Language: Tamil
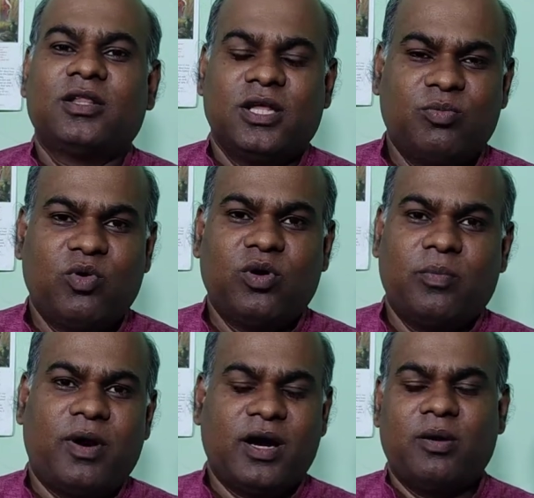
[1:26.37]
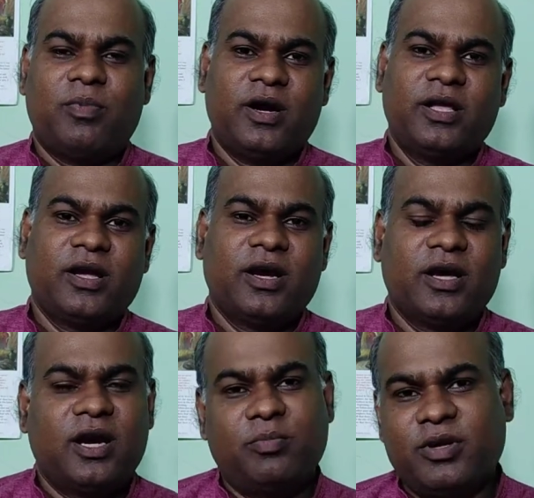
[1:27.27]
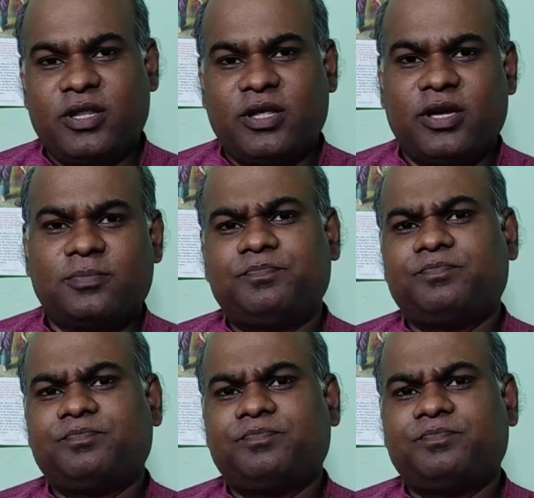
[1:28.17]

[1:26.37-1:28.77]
திரும்பவும் ஒரு பாடல் பாடி எங்களுக்கு அனுப்பியிருந்தீங்க